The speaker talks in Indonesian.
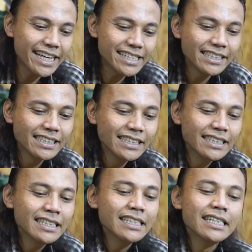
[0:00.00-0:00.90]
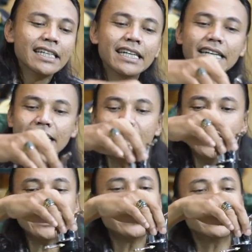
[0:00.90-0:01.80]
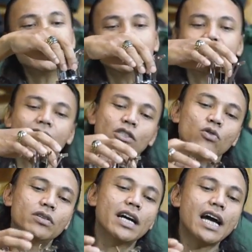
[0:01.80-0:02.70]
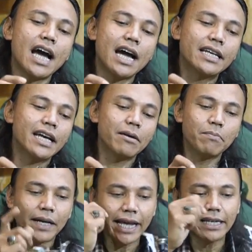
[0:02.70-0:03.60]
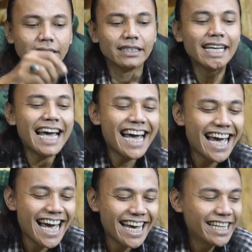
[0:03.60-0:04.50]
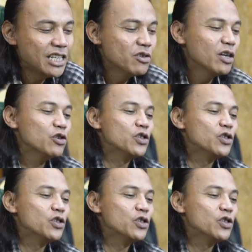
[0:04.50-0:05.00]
gengs ini juga ada brand. Nah, ini juga